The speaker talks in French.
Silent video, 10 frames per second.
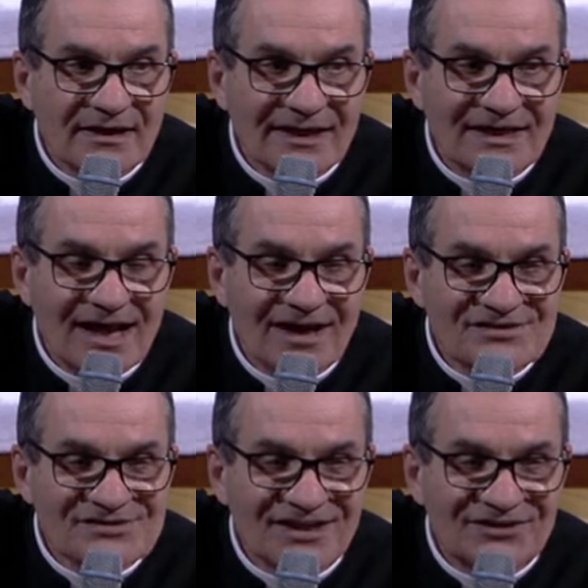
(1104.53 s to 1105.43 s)
Et là,
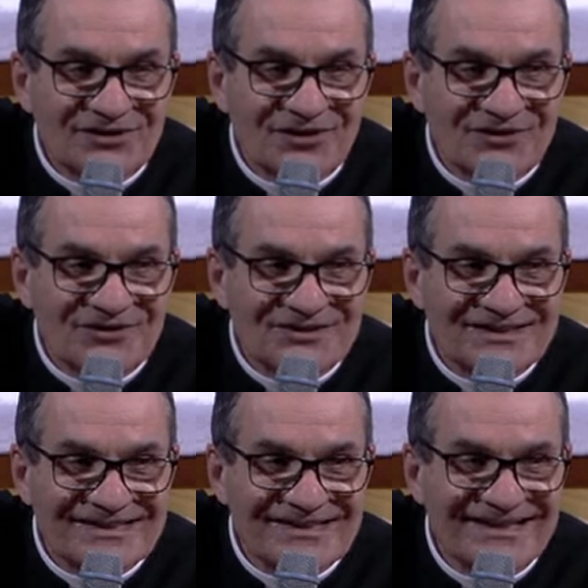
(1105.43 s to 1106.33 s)
Satan
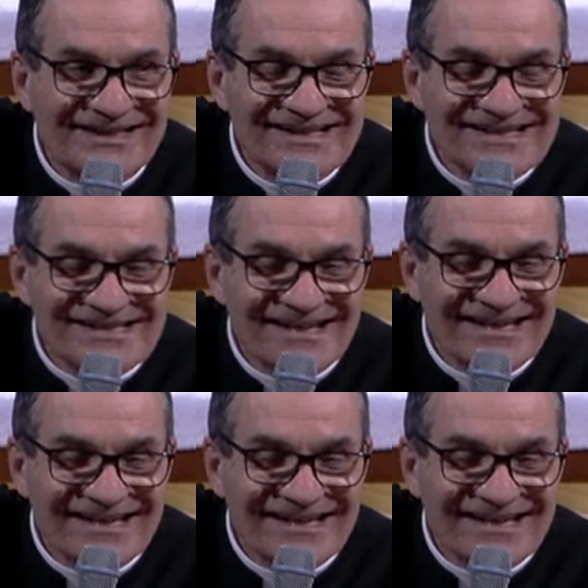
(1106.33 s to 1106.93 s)
dit, ça